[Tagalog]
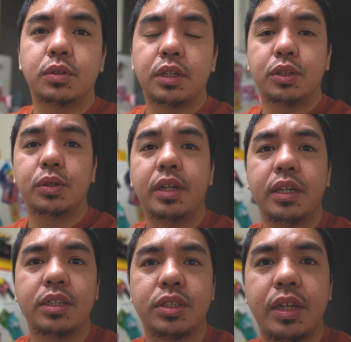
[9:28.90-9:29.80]
okay
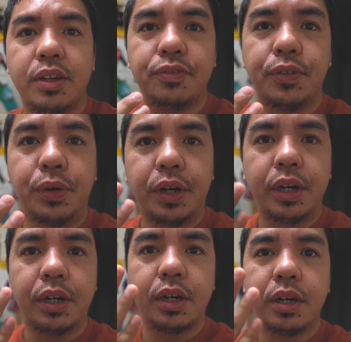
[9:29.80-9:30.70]
today is day 4
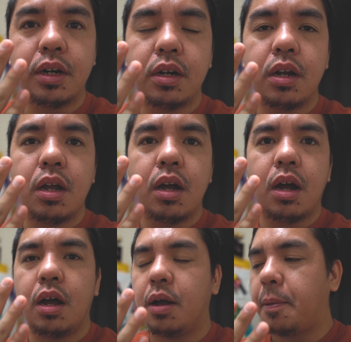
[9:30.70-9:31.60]

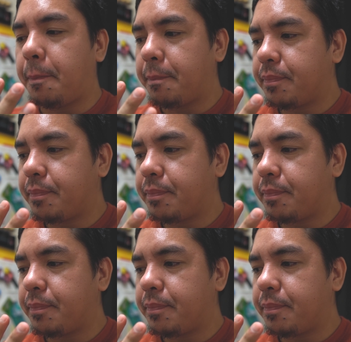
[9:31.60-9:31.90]
um,